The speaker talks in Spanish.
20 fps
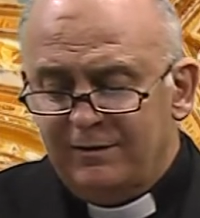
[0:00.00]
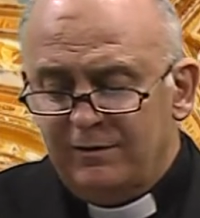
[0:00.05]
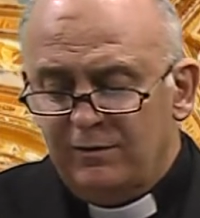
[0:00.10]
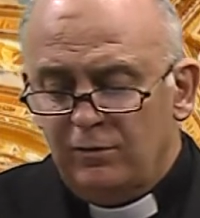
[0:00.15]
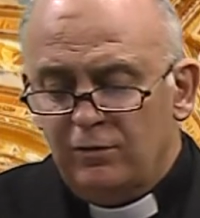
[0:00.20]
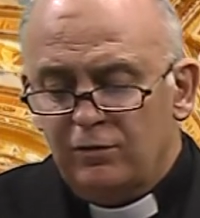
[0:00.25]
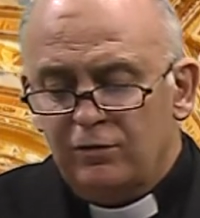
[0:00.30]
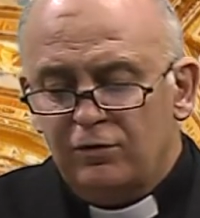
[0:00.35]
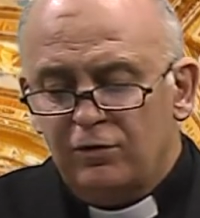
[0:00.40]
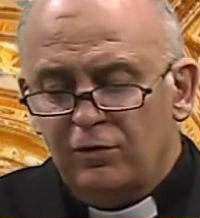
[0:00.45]

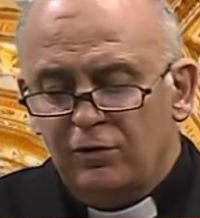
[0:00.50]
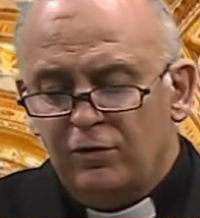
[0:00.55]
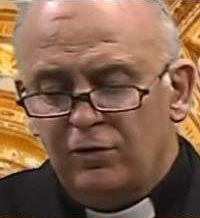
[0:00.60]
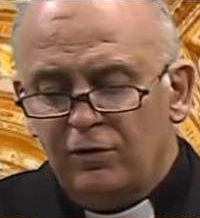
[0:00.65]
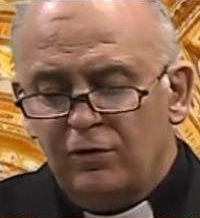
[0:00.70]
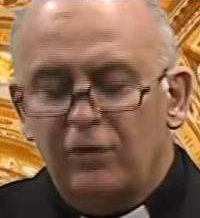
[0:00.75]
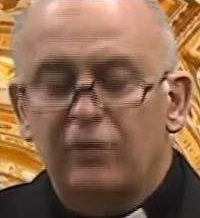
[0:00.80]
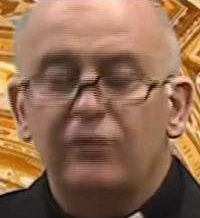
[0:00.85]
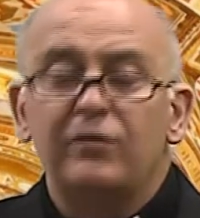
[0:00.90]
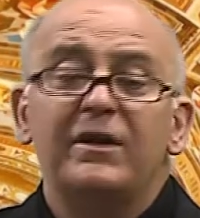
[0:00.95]
junto
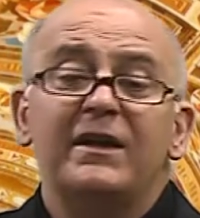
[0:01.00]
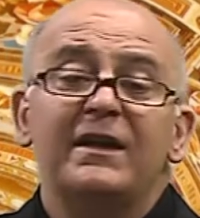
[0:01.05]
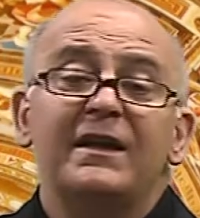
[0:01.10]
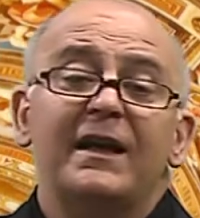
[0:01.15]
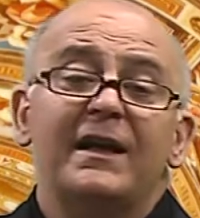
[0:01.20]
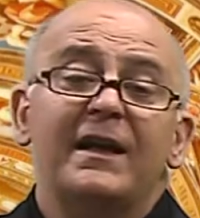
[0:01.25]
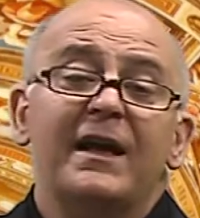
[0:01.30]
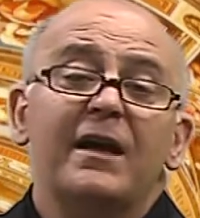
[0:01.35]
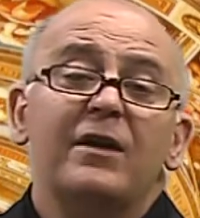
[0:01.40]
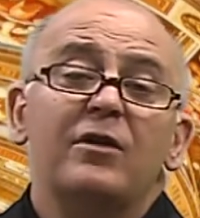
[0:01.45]
con un
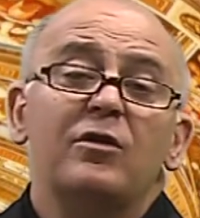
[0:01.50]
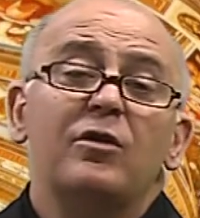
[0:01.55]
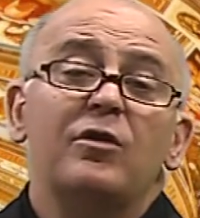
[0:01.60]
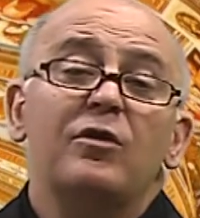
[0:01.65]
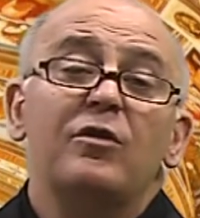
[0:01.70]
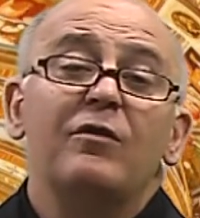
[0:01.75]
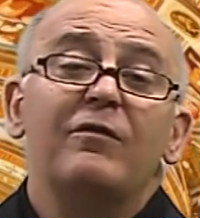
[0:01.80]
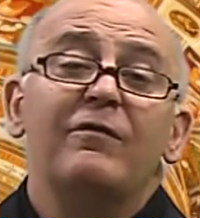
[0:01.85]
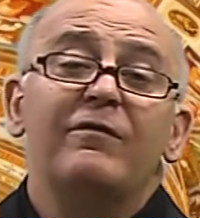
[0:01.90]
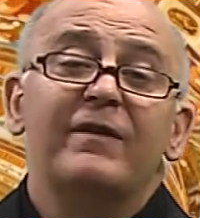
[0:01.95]
italiano
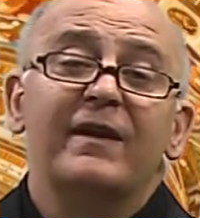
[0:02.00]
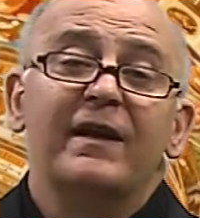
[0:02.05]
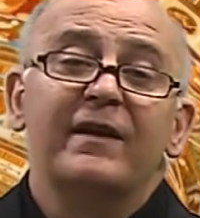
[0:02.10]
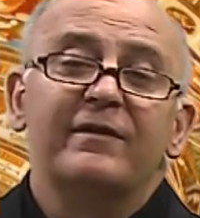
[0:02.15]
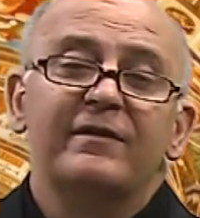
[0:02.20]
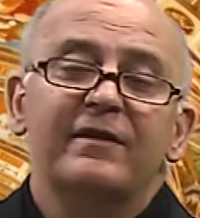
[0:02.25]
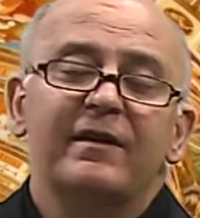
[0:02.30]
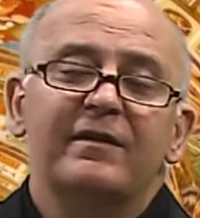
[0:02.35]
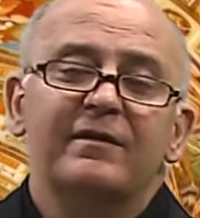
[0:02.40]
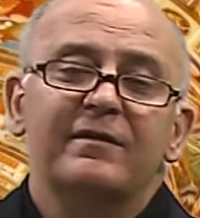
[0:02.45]
y un
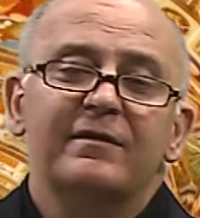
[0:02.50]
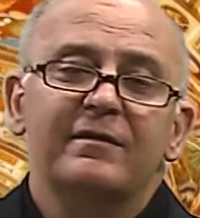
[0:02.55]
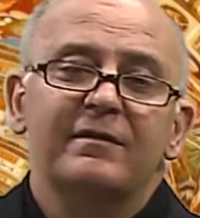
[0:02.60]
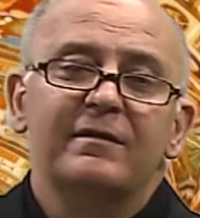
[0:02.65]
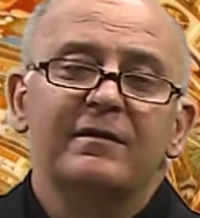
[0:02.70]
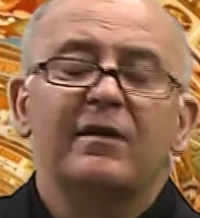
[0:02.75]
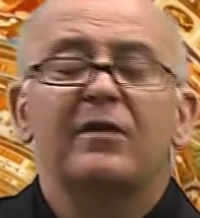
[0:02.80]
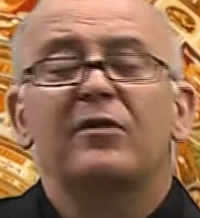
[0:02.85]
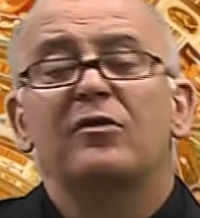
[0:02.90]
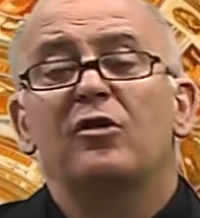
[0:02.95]
francés,
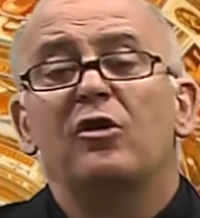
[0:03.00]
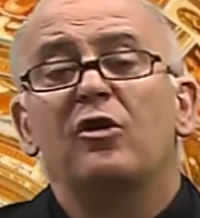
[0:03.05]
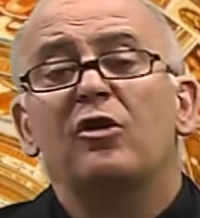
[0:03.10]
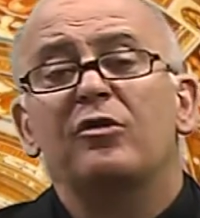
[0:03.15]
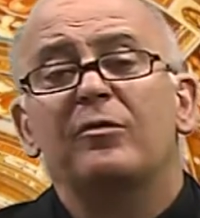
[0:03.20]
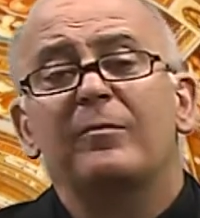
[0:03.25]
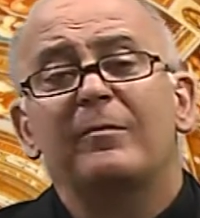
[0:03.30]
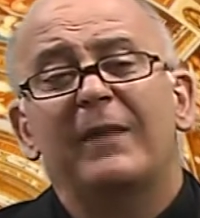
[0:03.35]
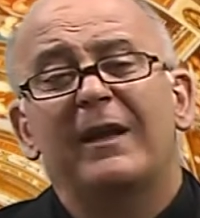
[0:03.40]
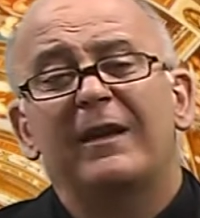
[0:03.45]

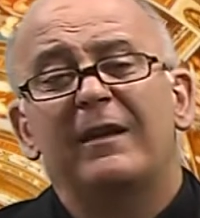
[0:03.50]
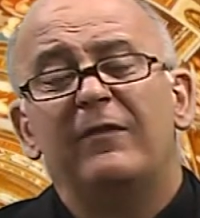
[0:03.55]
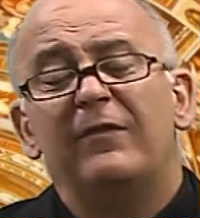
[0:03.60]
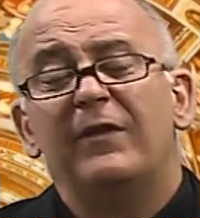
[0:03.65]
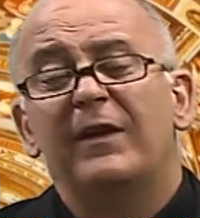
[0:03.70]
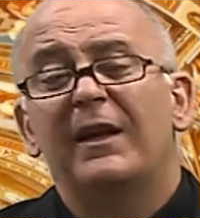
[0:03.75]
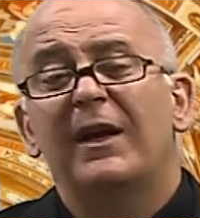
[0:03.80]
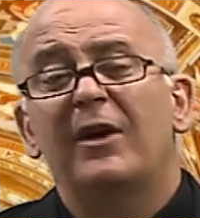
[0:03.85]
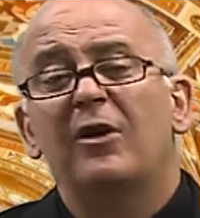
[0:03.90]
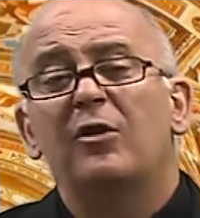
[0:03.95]
todos
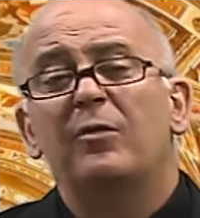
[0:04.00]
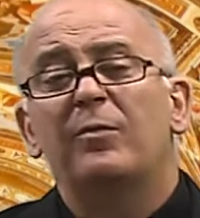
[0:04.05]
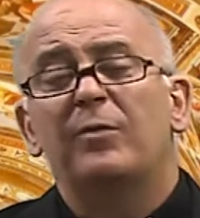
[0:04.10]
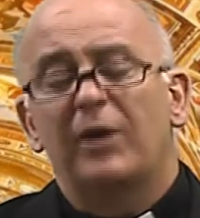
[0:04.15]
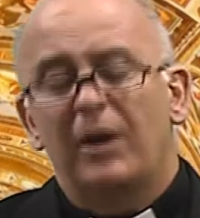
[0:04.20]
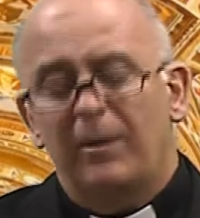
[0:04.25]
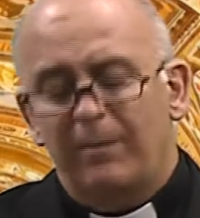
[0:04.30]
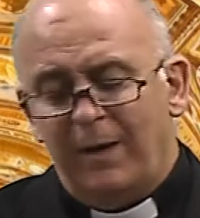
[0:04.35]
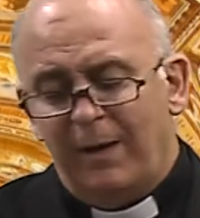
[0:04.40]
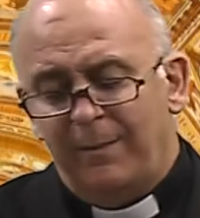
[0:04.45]
beatificados
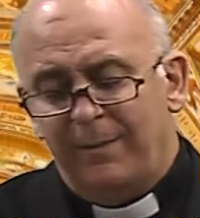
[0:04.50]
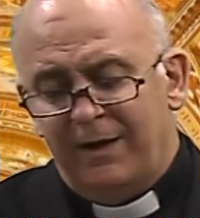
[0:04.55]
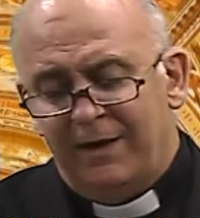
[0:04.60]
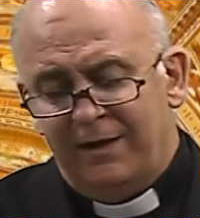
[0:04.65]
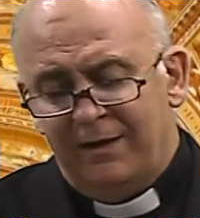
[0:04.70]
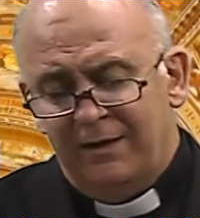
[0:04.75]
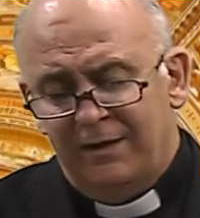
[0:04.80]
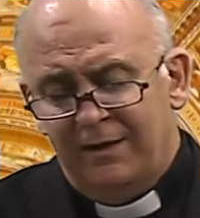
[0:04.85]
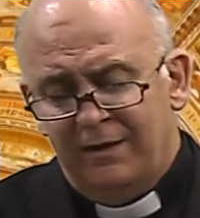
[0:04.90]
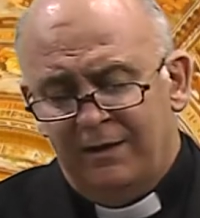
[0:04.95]
por el Papa